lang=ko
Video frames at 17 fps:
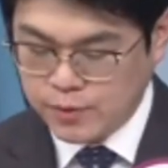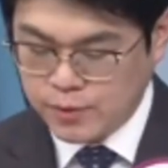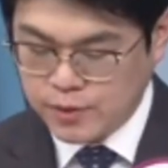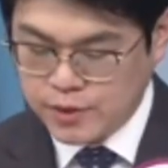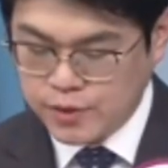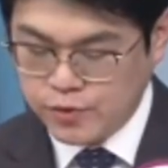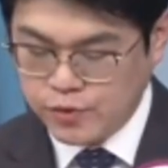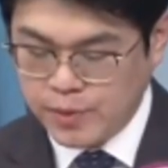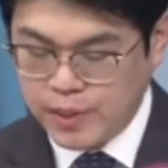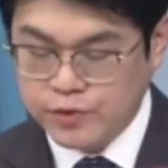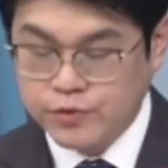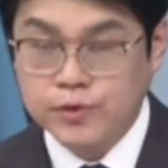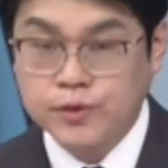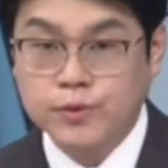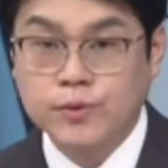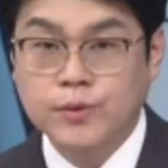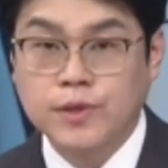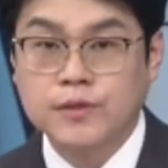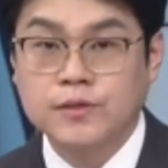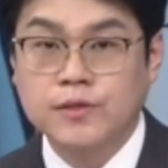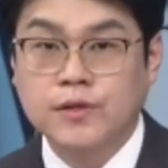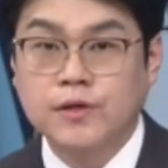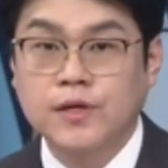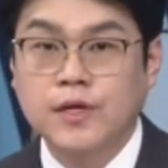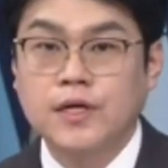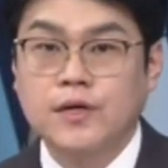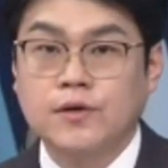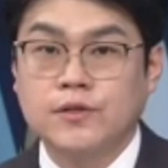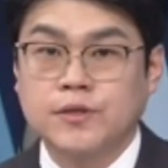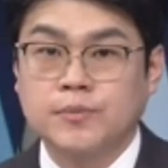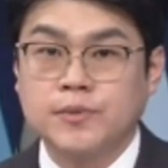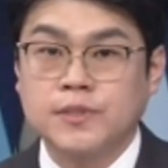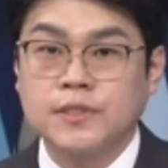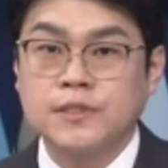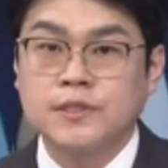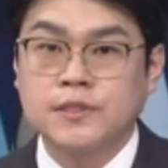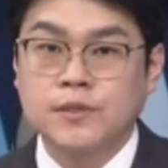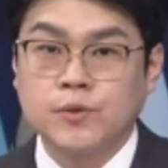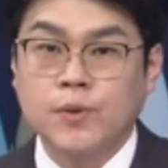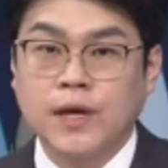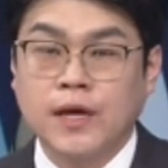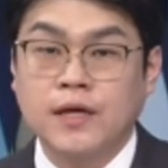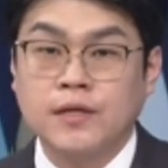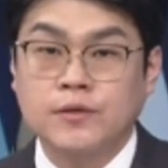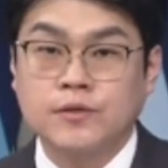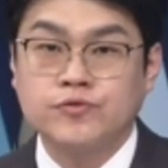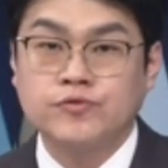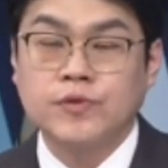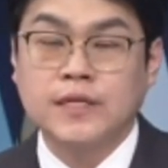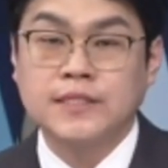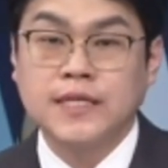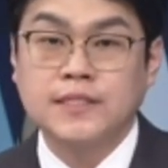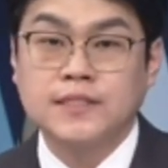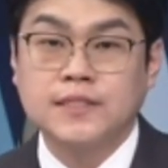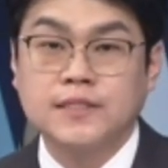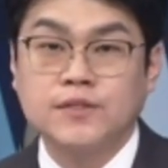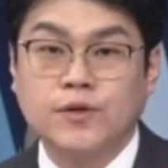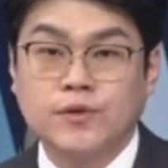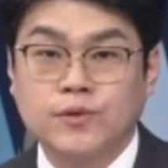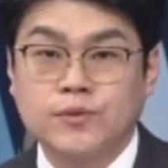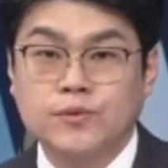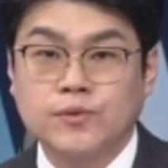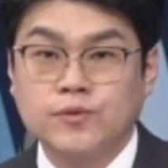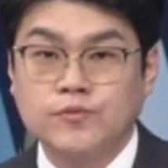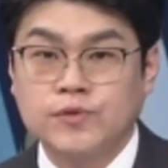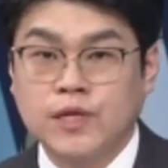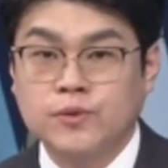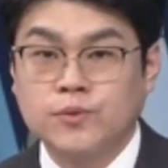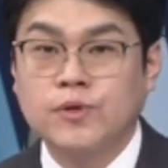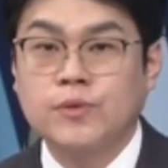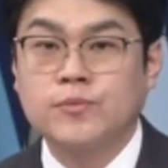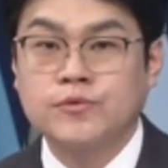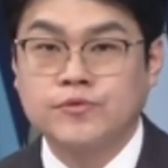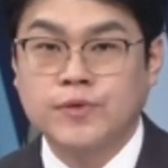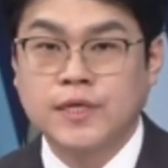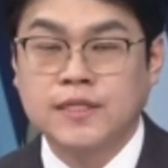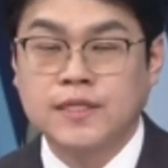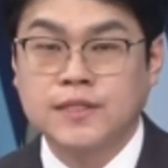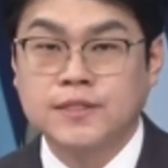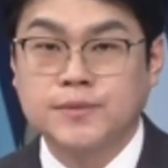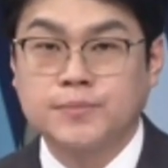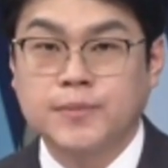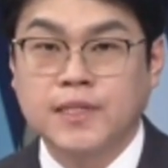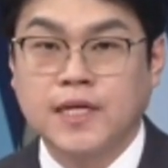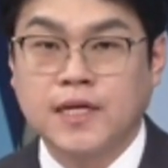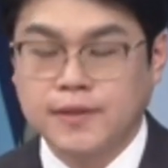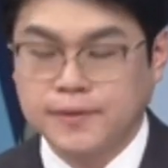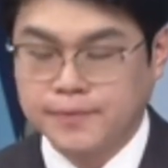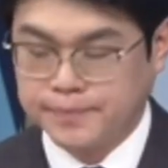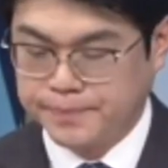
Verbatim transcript: 또 신규 매수를 통해서 어, 접근을 통해 추가 상승 여력도 우리가 노려볼 수가 있겠습니다.